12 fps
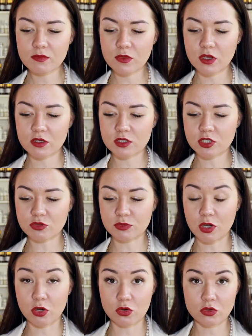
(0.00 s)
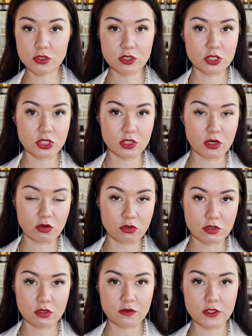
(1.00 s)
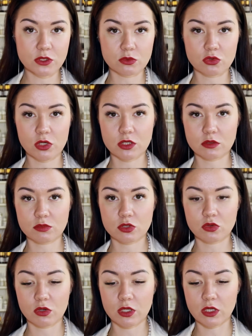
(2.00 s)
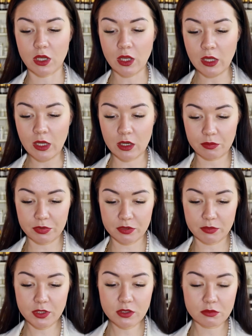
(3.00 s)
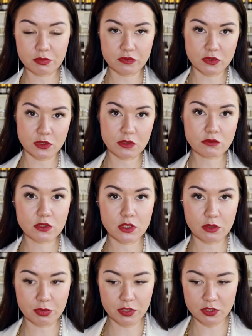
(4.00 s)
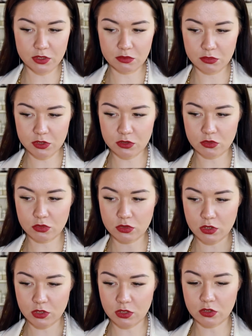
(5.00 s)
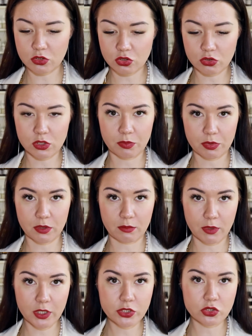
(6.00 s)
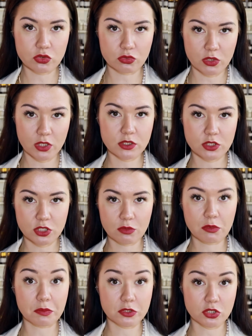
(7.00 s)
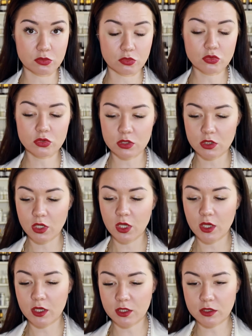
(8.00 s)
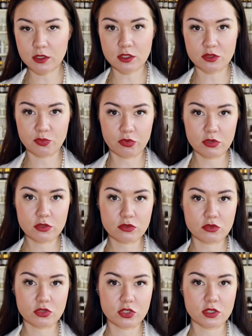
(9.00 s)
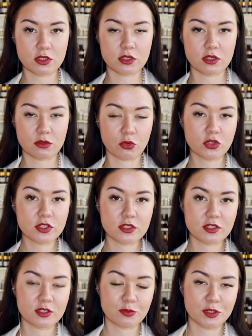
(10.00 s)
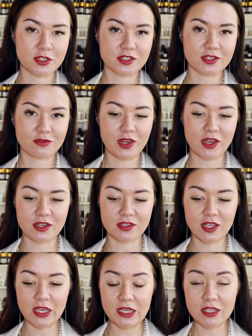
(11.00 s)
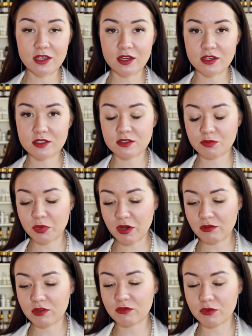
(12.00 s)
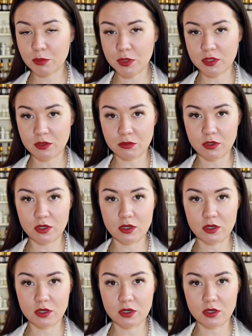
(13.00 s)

а, скажем так, роскоши какой-то на вашем туалетном столике, а предметом повседневной необходимости. То есть, когда ты четко понимаешь, куда, зачем и почему ты это используешь, это и эмоции тебе доставляет. Это как с правильно выбранным